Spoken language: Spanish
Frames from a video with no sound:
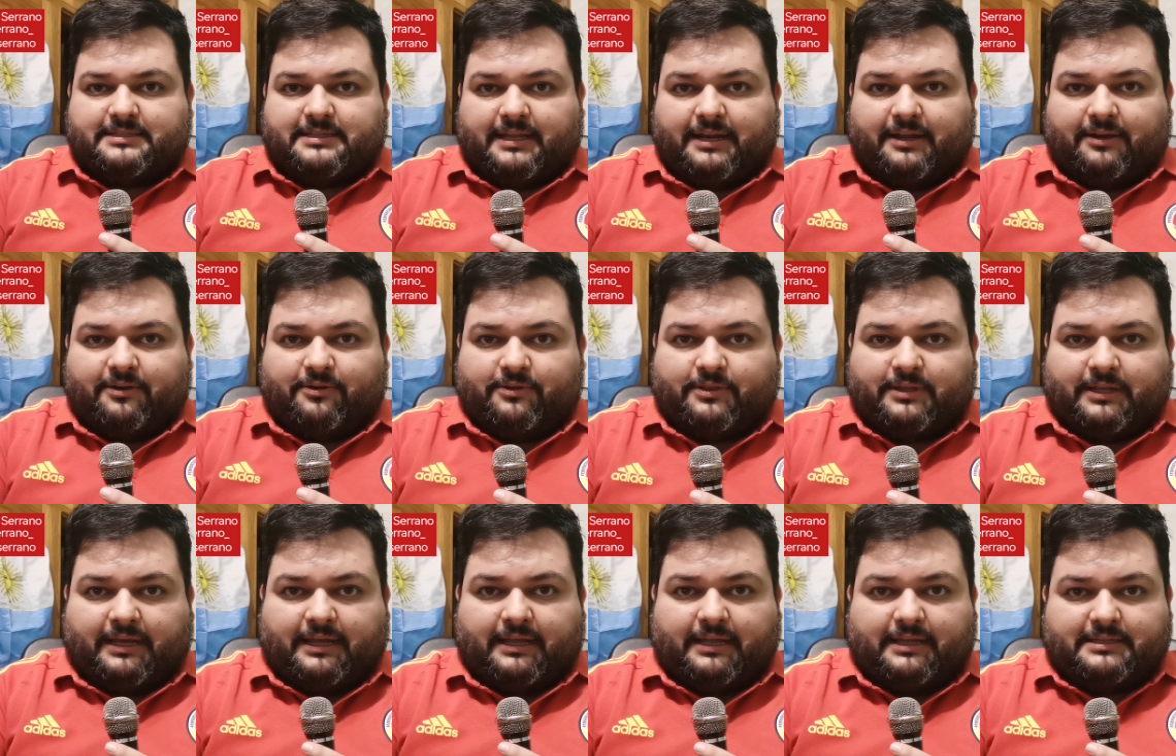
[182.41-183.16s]
que están
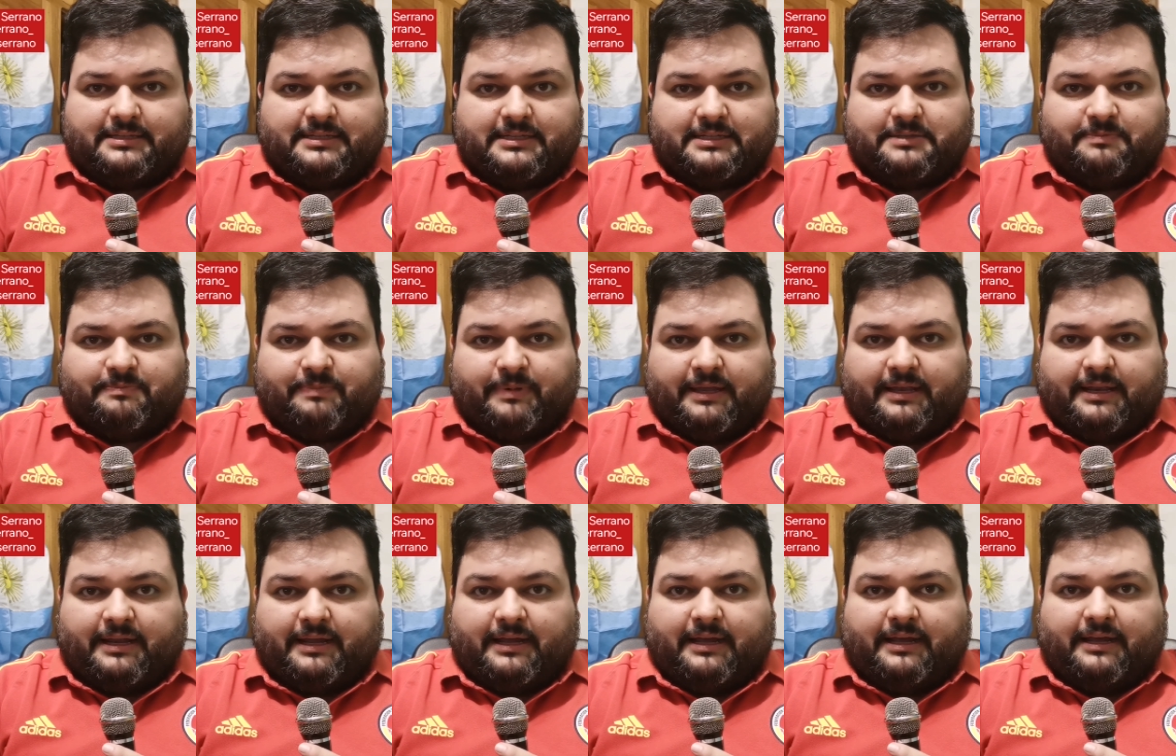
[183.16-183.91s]
agotadas,
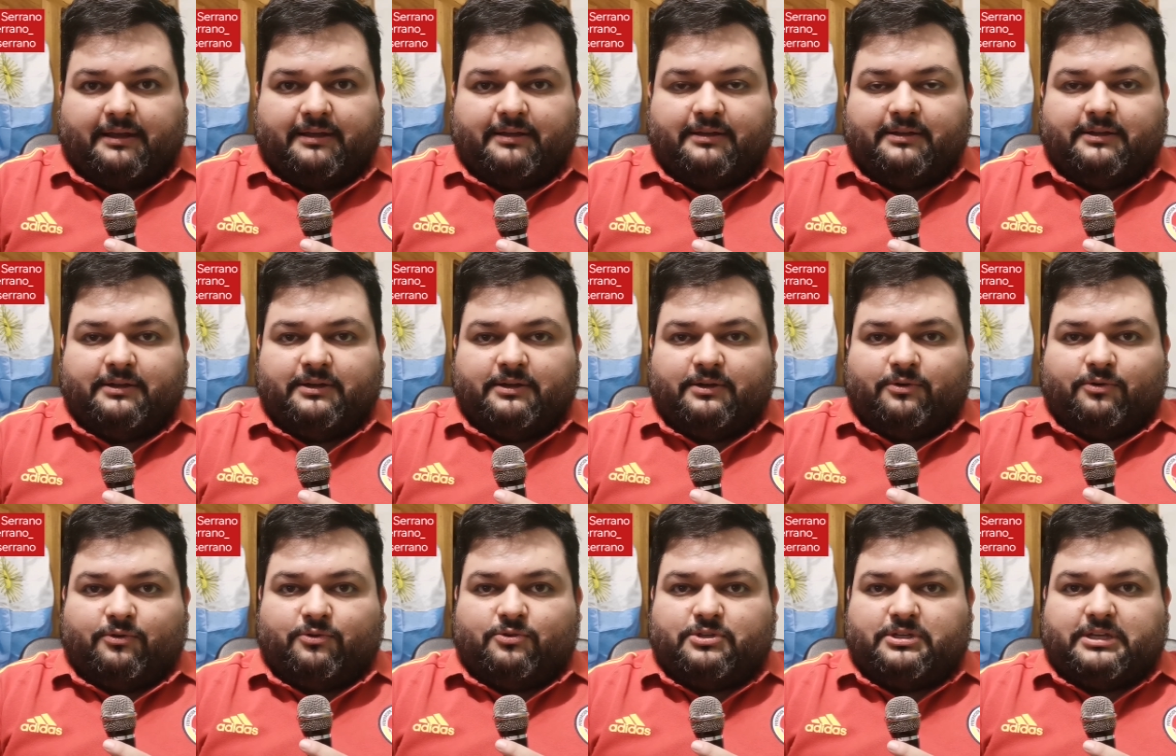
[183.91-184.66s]
espera
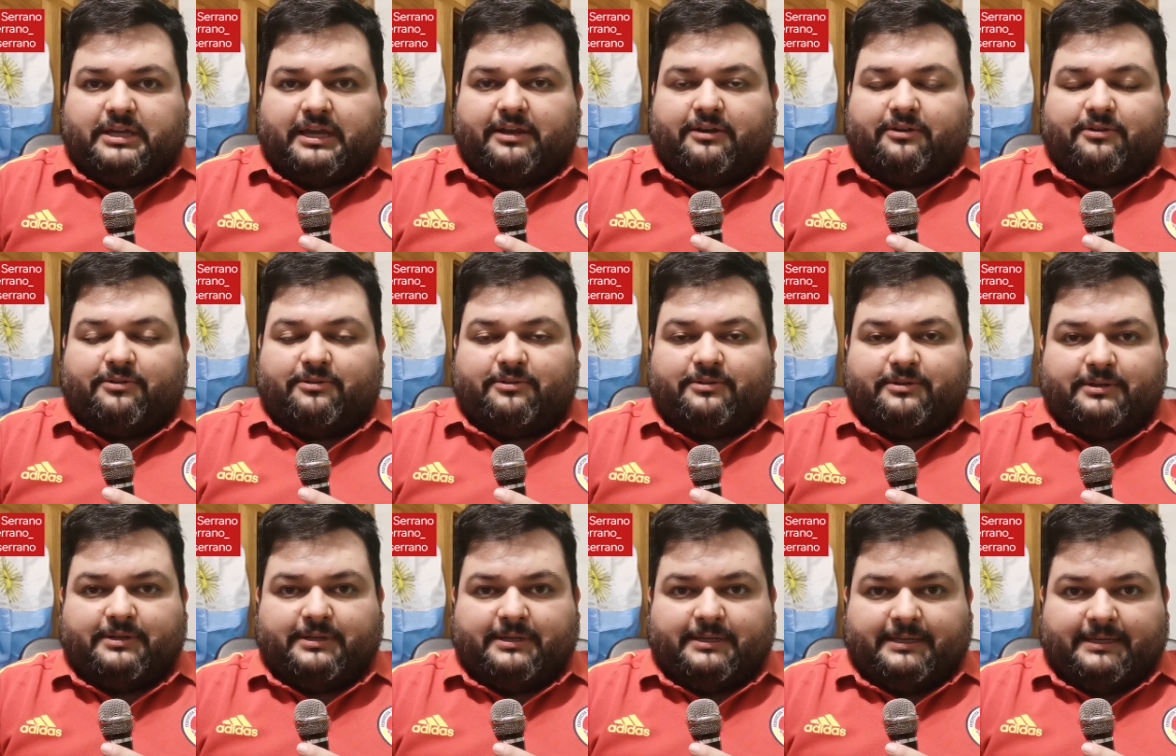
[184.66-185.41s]
un
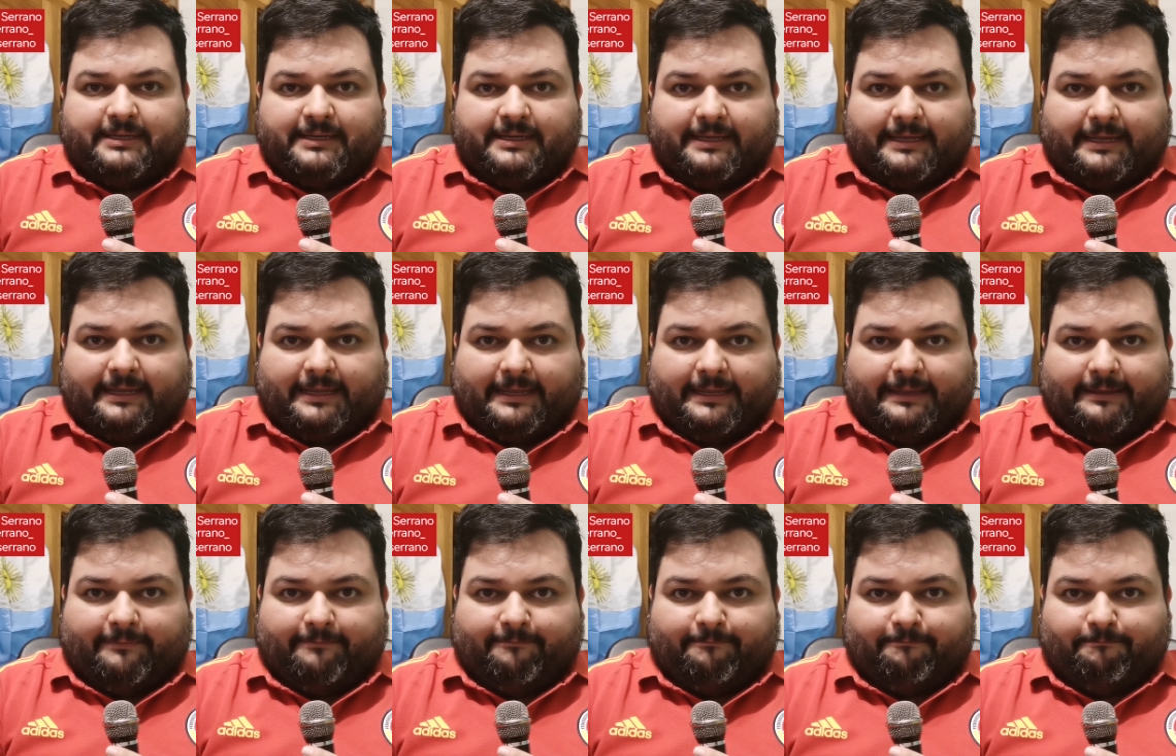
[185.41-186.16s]
lleno
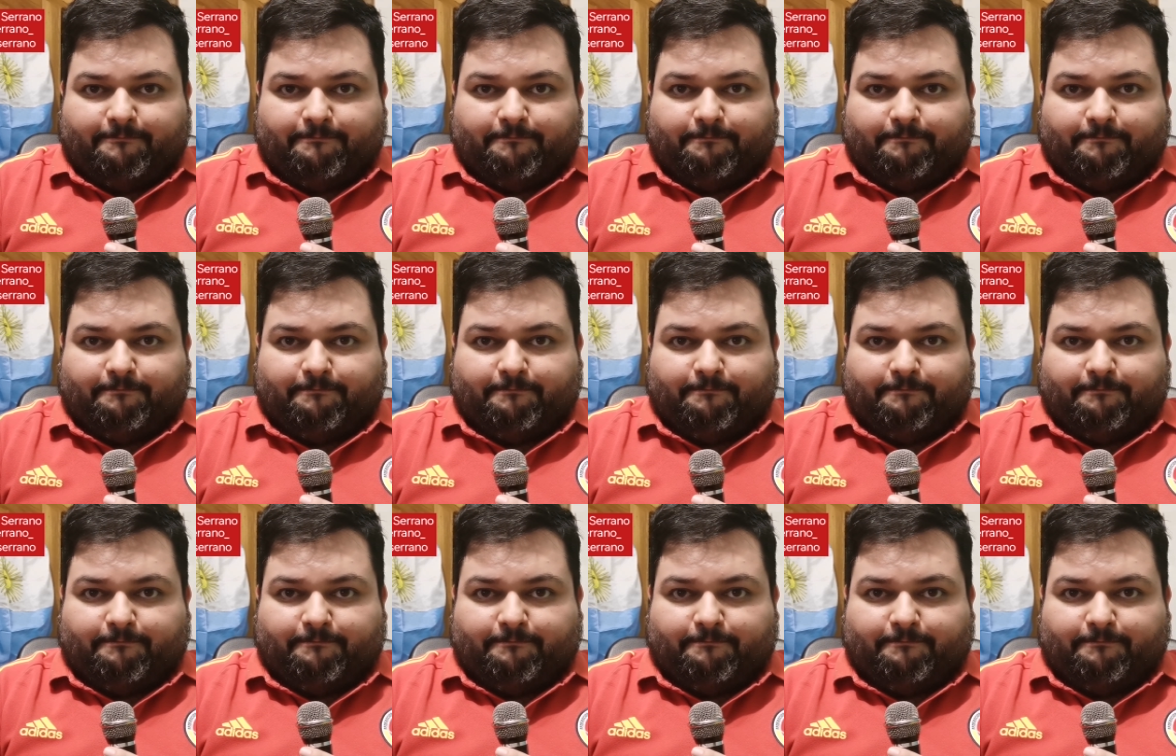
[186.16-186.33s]
y